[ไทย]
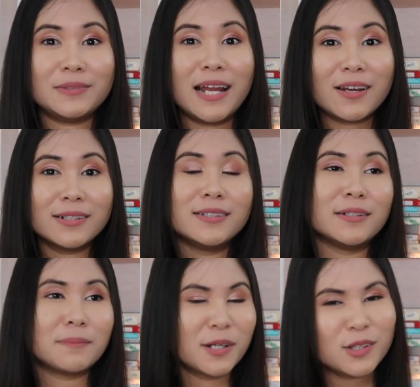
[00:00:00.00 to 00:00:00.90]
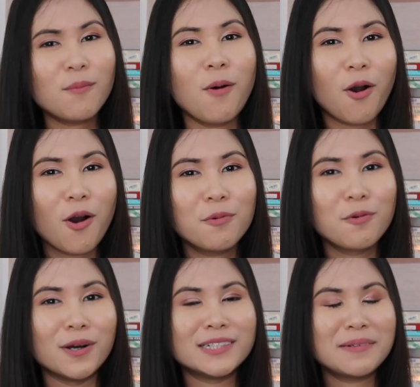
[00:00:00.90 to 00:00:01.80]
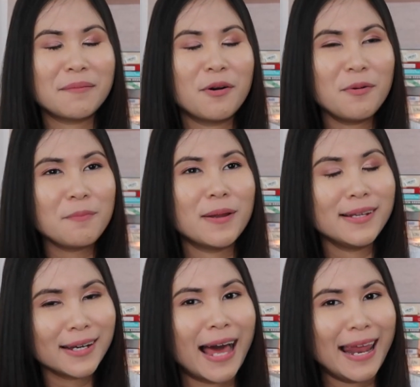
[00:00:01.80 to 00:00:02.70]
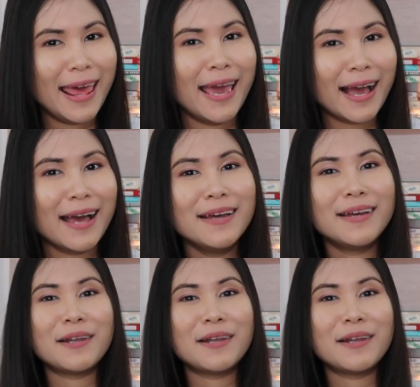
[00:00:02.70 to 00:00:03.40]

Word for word: ตีน่าก็คือมันก็ต้องบอกครอบครัวใช่ป่ะ เพราะมันเป็นเรื่องร้ายแรงอ่ะ